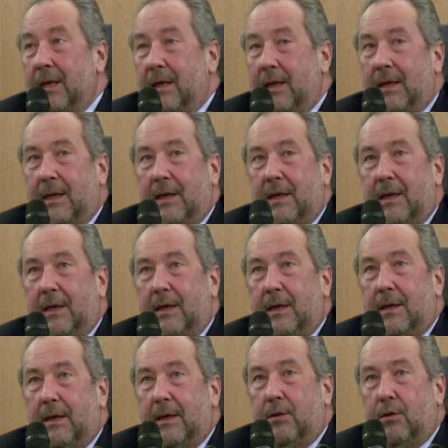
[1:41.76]

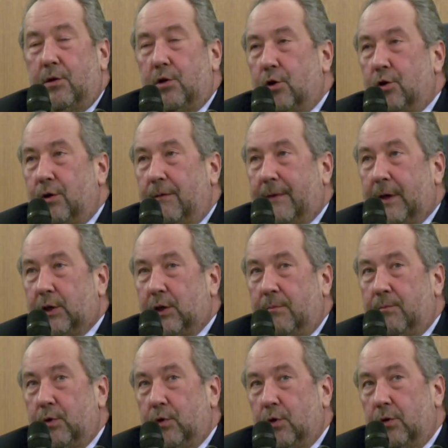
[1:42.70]
E noi oggi
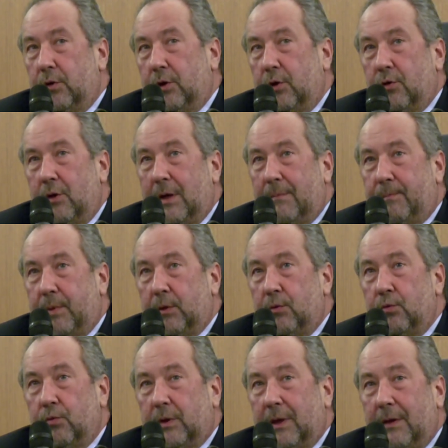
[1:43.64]
facciamo i conti con
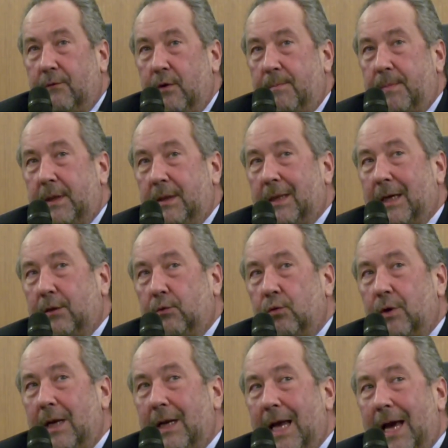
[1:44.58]
Lampedusa. Voi
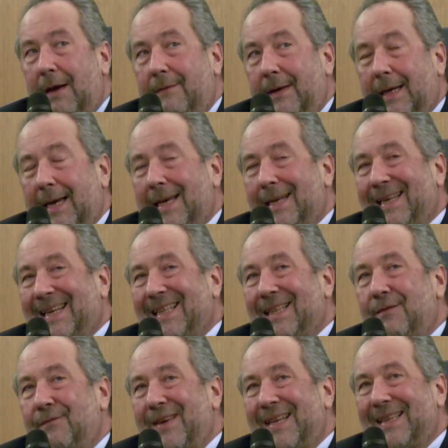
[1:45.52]
pensate una nave carica
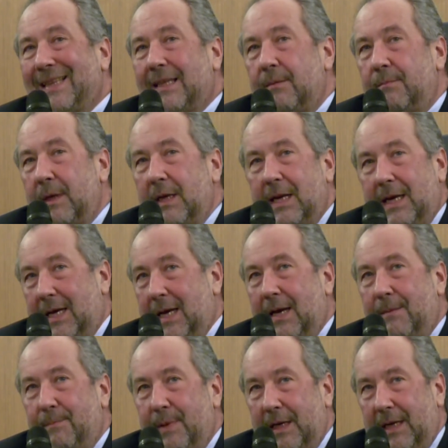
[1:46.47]
di 20.000
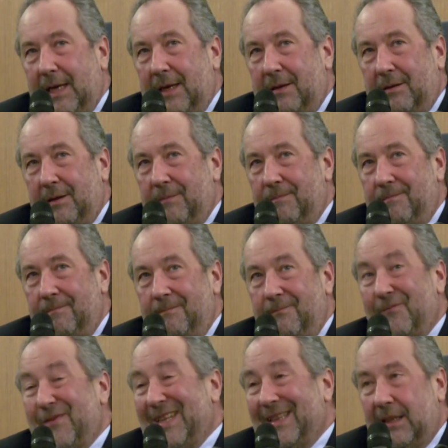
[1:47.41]
albanesi,
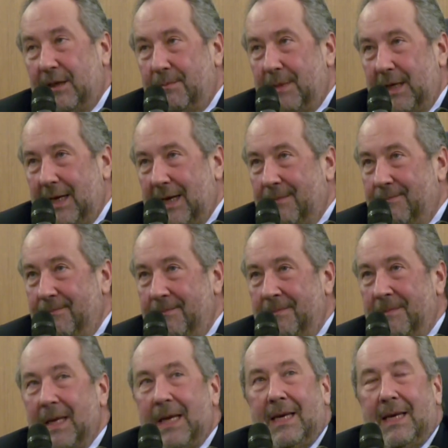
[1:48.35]
20.000.
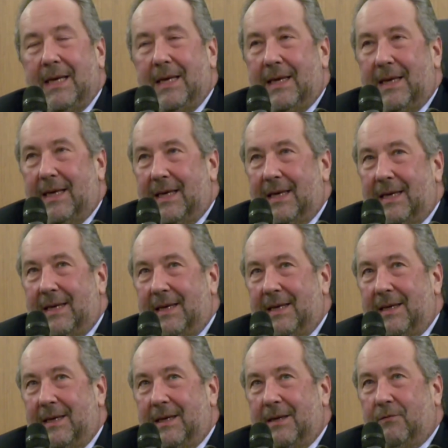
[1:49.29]

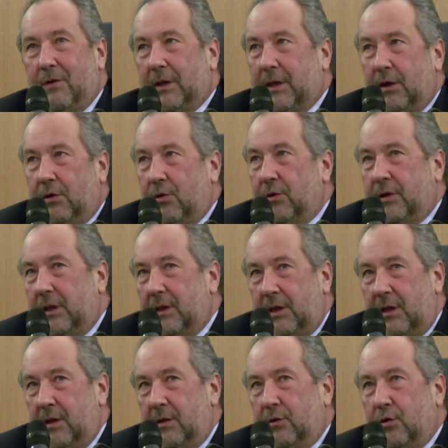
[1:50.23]
E qualche cosa
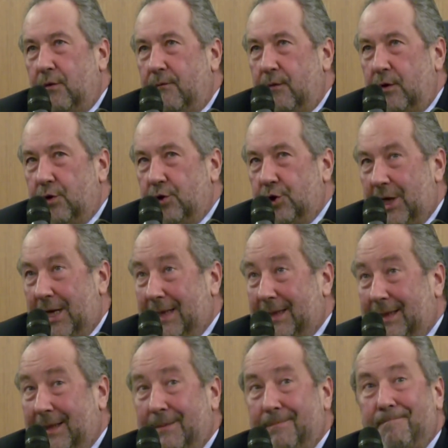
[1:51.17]
di
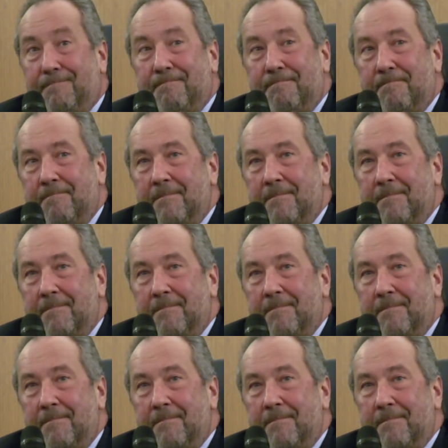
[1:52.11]
sconvolgente.